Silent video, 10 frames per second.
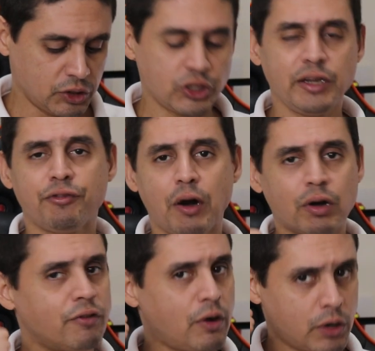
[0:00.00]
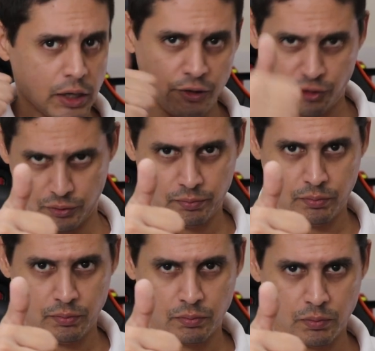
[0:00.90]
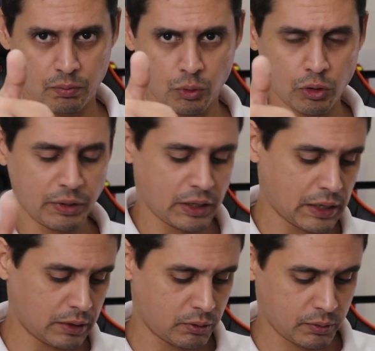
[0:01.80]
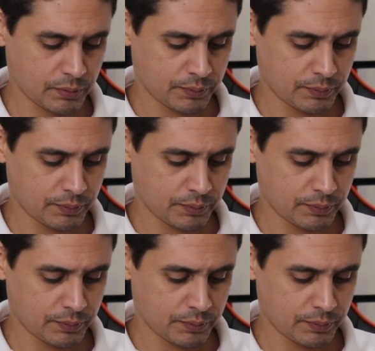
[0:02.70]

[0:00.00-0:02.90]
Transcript: Genival Cavalcante, muito obrigado.